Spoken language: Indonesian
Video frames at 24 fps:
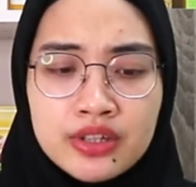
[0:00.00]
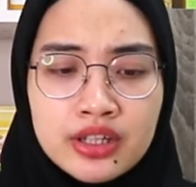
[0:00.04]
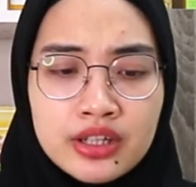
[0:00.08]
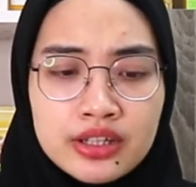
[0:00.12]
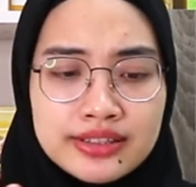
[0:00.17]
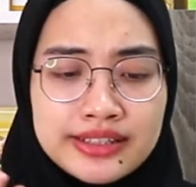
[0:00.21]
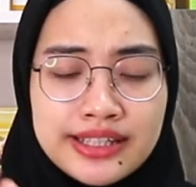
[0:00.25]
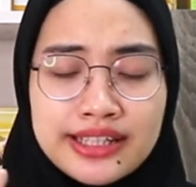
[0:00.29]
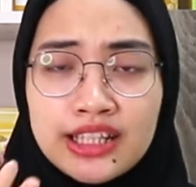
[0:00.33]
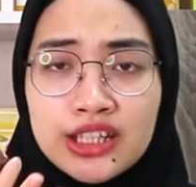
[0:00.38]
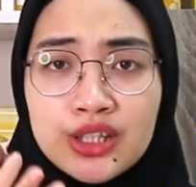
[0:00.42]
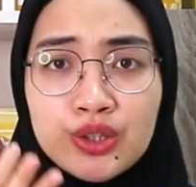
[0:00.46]

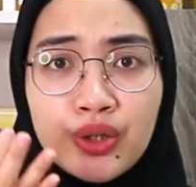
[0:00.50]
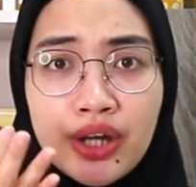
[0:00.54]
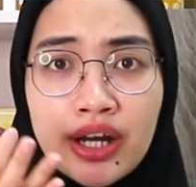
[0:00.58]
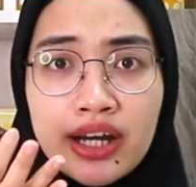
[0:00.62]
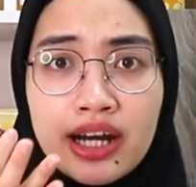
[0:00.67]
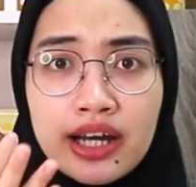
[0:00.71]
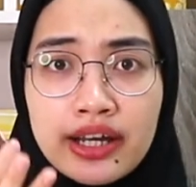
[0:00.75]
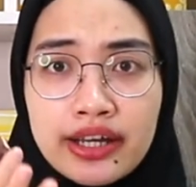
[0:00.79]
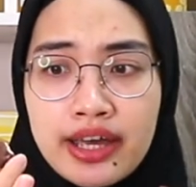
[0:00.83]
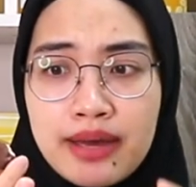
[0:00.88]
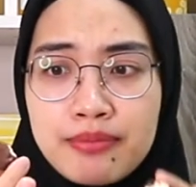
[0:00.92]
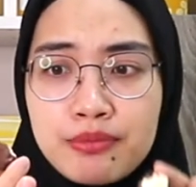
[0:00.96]
gini tuh
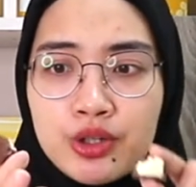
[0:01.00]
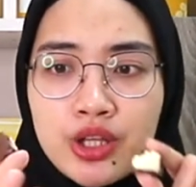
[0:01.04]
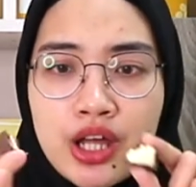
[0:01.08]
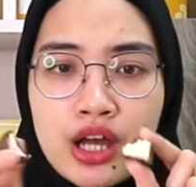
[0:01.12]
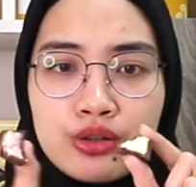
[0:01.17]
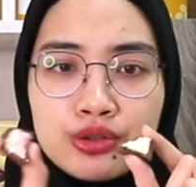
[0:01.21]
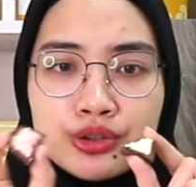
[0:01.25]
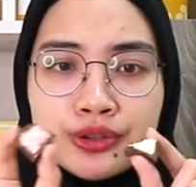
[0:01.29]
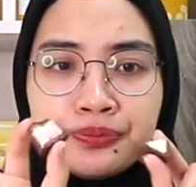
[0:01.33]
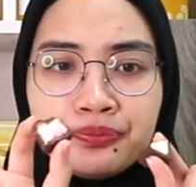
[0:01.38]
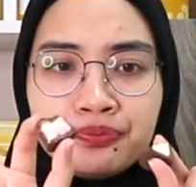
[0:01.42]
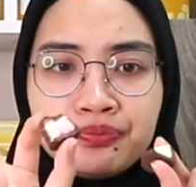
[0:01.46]
enak ya menurut
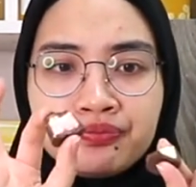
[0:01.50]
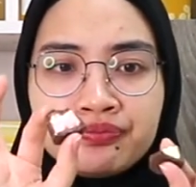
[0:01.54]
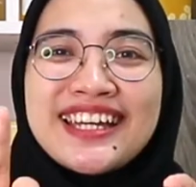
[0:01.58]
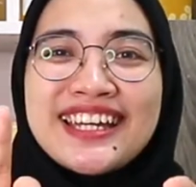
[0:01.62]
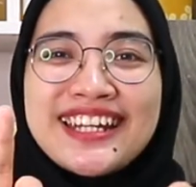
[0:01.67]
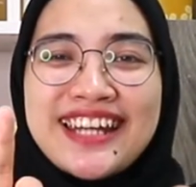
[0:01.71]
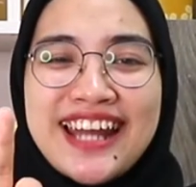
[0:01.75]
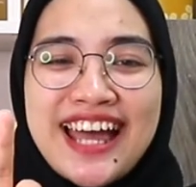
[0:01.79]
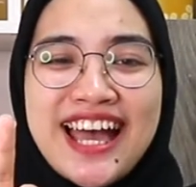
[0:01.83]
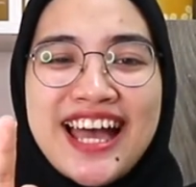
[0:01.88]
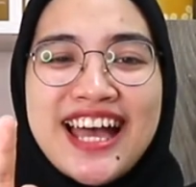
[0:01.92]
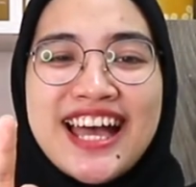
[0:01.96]
aku
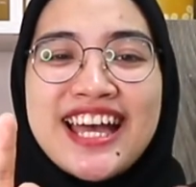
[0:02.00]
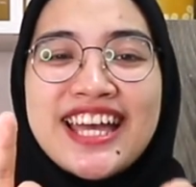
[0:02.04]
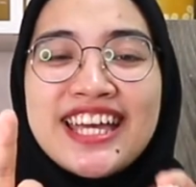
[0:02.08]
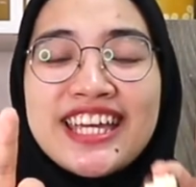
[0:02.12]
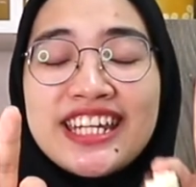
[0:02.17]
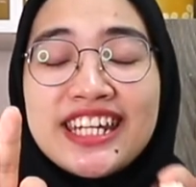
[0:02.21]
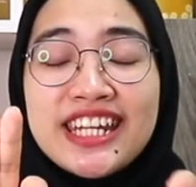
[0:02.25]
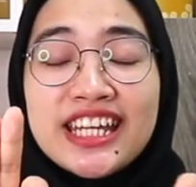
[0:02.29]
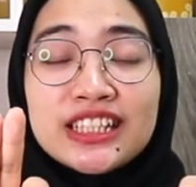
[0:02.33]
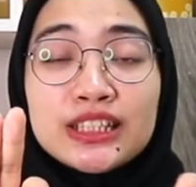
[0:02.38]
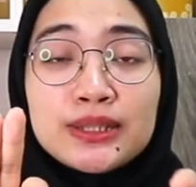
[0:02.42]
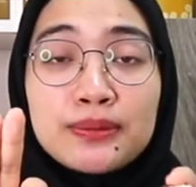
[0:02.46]
nah
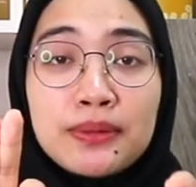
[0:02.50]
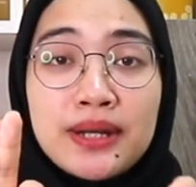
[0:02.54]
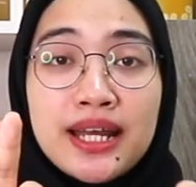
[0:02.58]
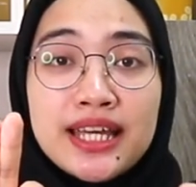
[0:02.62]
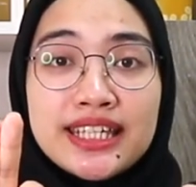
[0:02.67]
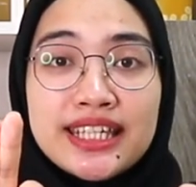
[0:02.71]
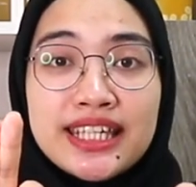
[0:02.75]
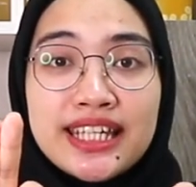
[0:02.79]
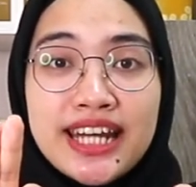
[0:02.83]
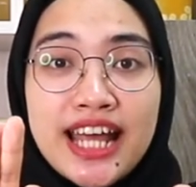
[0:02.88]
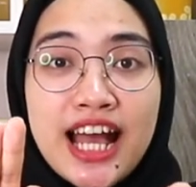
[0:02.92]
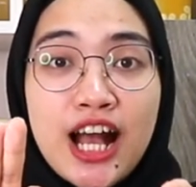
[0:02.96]
ini yang sebelah
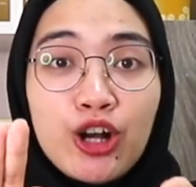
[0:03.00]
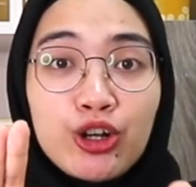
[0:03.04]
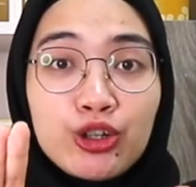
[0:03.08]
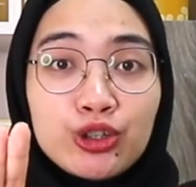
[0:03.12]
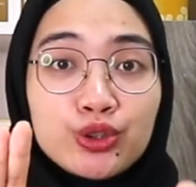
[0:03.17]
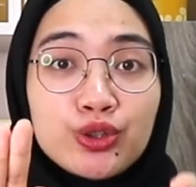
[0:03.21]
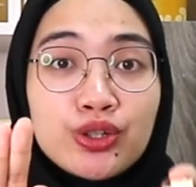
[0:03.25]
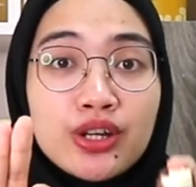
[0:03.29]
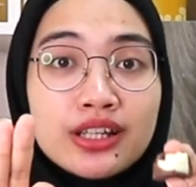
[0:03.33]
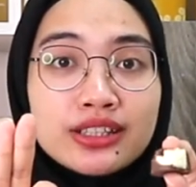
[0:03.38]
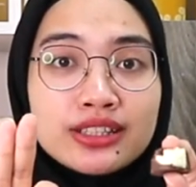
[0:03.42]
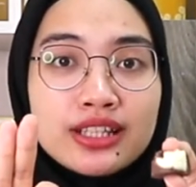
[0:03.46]
kiri aku
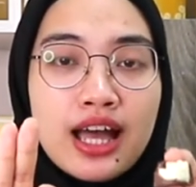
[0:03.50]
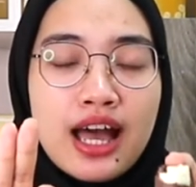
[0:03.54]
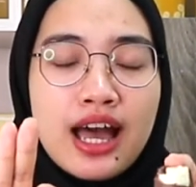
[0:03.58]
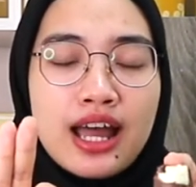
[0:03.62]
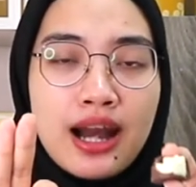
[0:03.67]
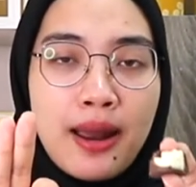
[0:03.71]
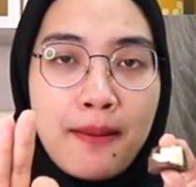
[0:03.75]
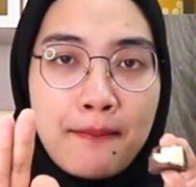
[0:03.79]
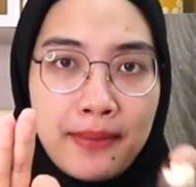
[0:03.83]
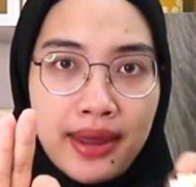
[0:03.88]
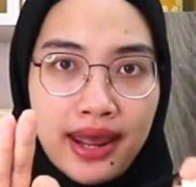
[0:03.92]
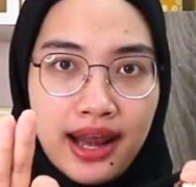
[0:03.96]
tuh rasa
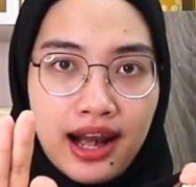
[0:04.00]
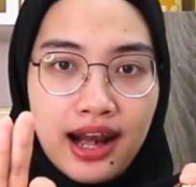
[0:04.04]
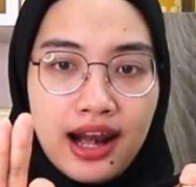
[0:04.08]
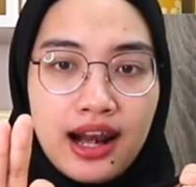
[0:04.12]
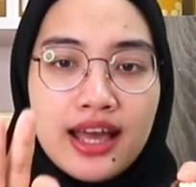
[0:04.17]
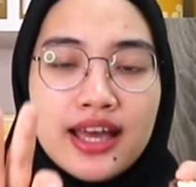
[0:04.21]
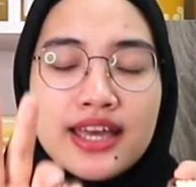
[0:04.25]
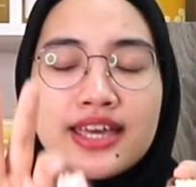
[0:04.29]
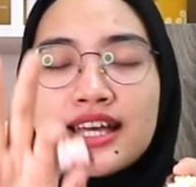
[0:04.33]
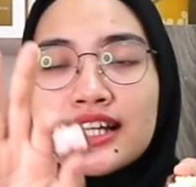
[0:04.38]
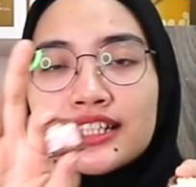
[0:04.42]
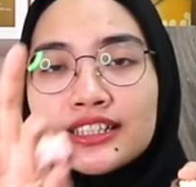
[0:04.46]
karamel,
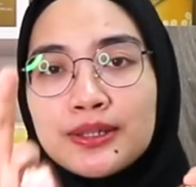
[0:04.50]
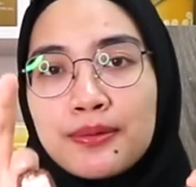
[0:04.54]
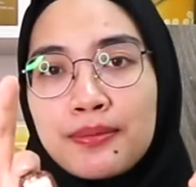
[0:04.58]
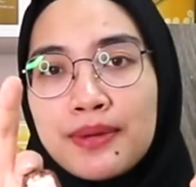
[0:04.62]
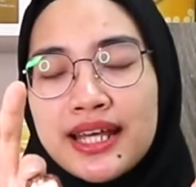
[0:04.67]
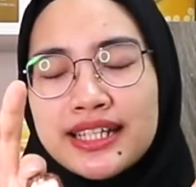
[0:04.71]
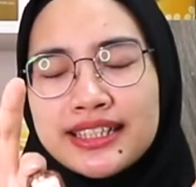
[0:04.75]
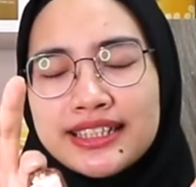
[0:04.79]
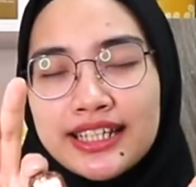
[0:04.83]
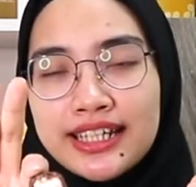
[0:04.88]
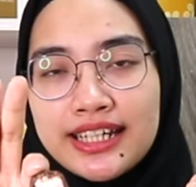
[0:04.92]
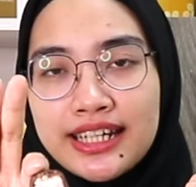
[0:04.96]
yang sebelah
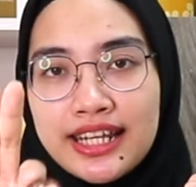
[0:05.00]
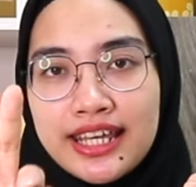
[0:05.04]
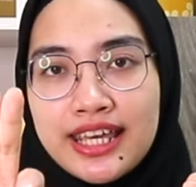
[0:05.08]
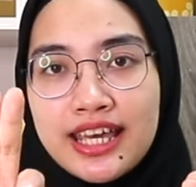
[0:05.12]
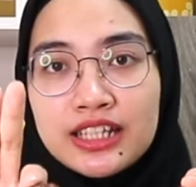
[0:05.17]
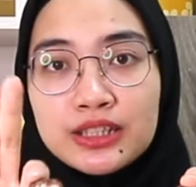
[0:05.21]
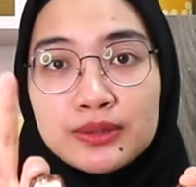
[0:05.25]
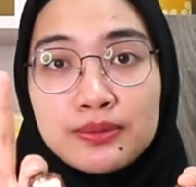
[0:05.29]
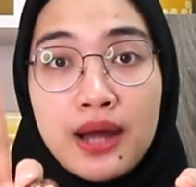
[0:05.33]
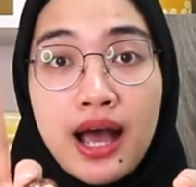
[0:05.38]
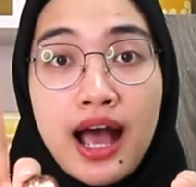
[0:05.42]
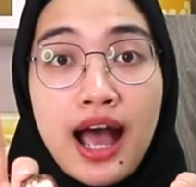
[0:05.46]
sini, yang
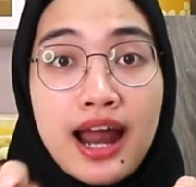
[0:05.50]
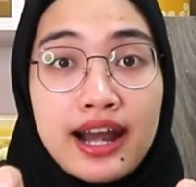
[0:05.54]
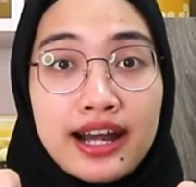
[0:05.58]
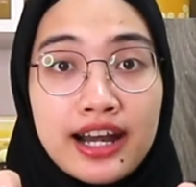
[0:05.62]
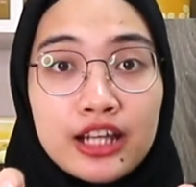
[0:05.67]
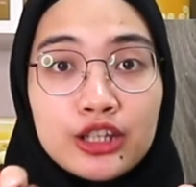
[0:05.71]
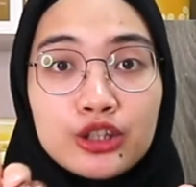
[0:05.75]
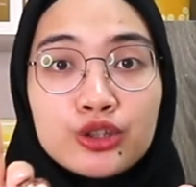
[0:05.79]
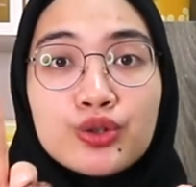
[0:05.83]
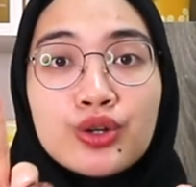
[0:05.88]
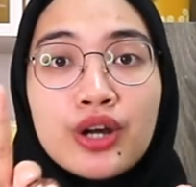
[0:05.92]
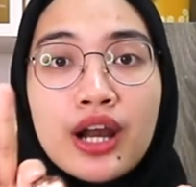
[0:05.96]
sebelah
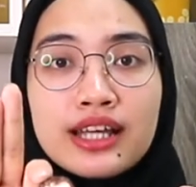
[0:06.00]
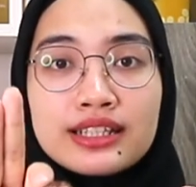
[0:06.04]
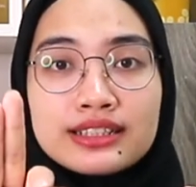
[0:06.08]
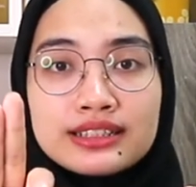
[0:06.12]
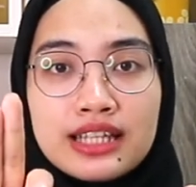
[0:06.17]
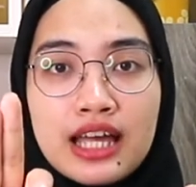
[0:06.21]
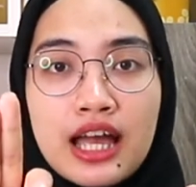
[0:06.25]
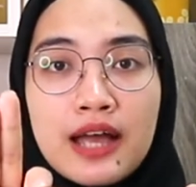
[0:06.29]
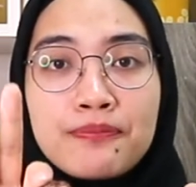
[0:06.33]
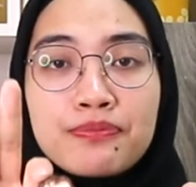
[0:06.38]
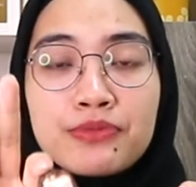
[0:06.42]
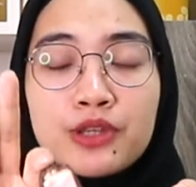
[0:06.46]
kanan tuh
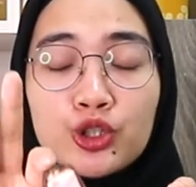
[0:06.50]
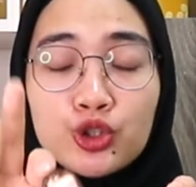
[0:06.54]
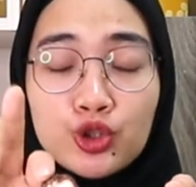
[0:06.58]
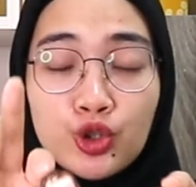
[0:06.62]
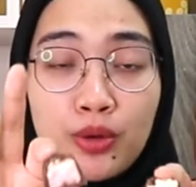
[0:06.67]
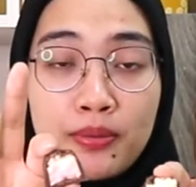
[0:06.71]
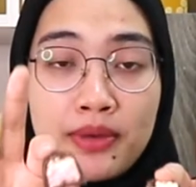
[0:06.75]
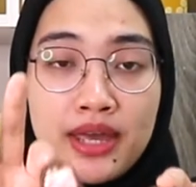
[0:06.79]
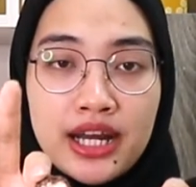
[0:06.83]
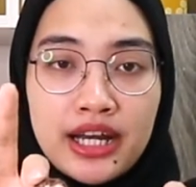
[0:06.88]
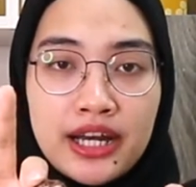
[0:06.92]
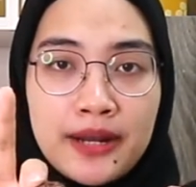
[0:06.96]
rasa
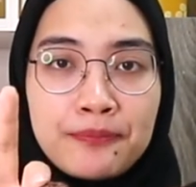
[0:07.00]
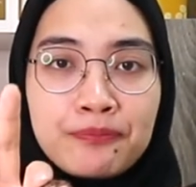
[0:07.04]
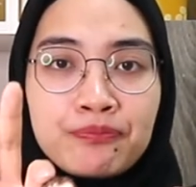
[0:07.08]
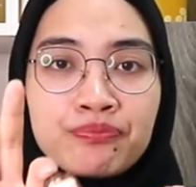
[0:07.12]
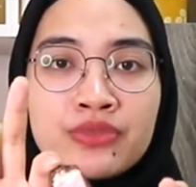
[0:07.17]
strawberry.